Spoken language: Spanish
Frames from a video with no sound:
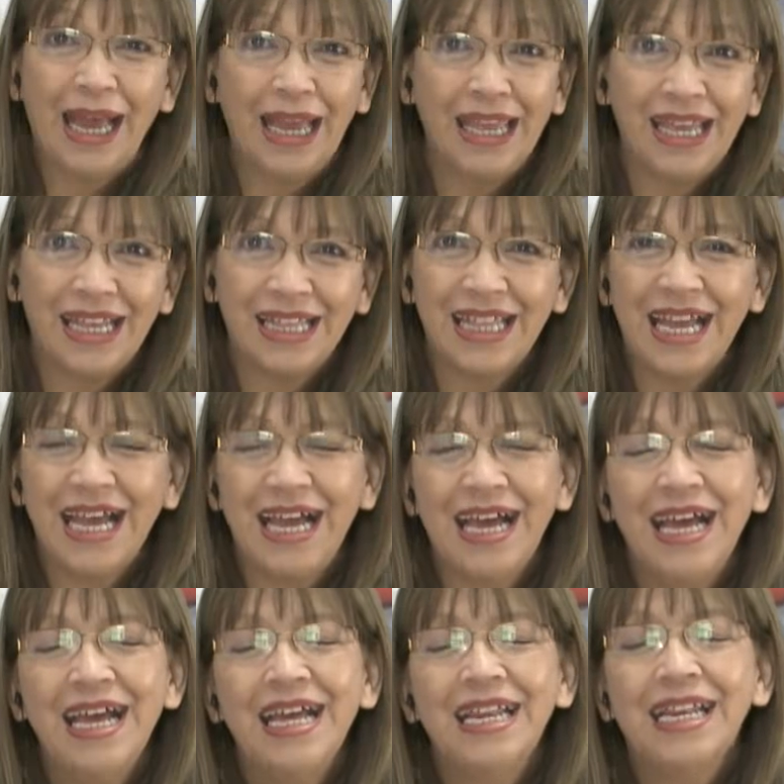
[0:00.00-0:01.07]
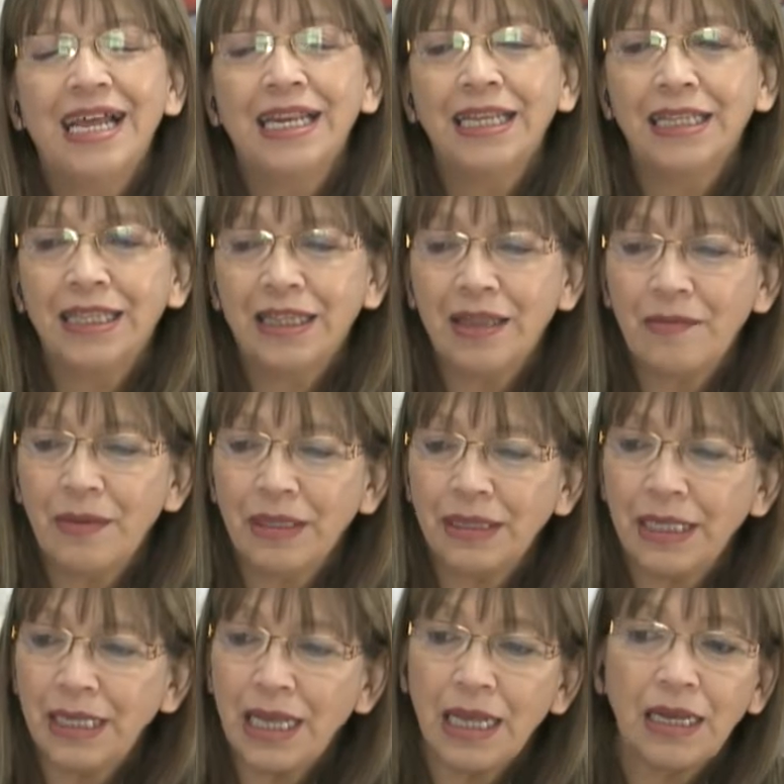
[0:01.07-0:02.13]
ahí está la lista de
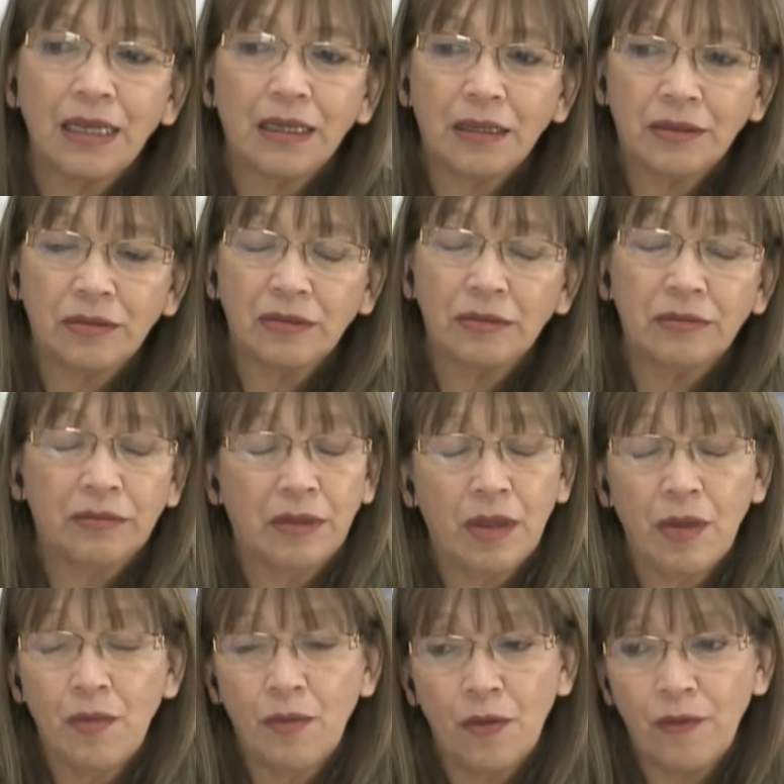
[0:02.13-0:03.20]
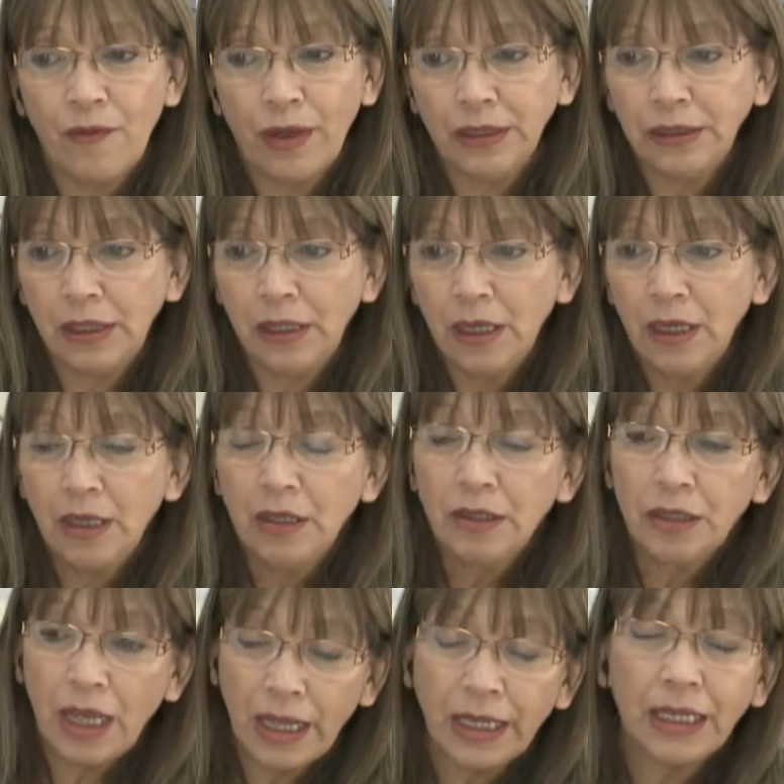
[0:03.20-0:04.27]
materiales que son, es muy fácil.
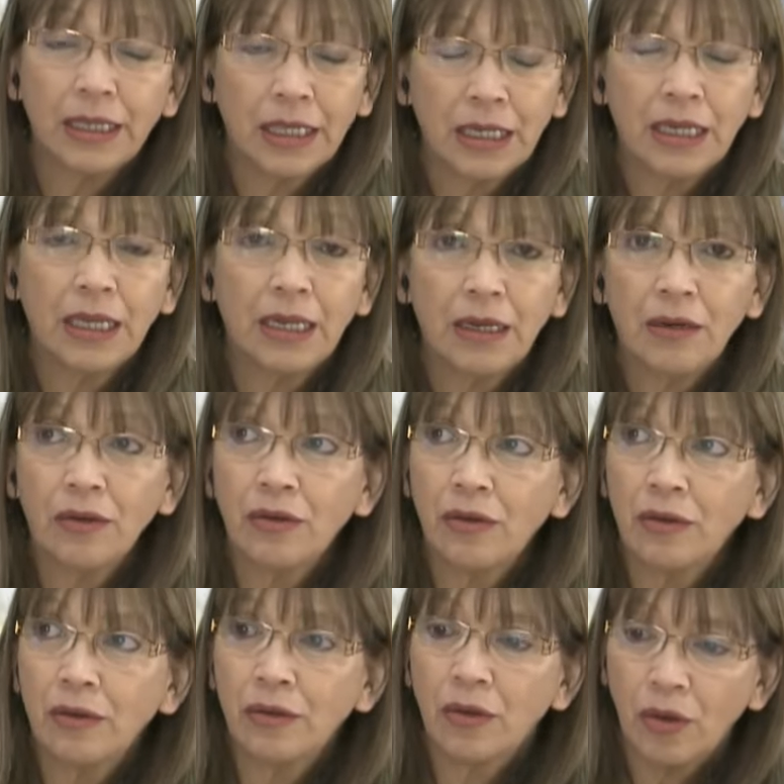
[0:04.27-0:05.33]
Hay que tener los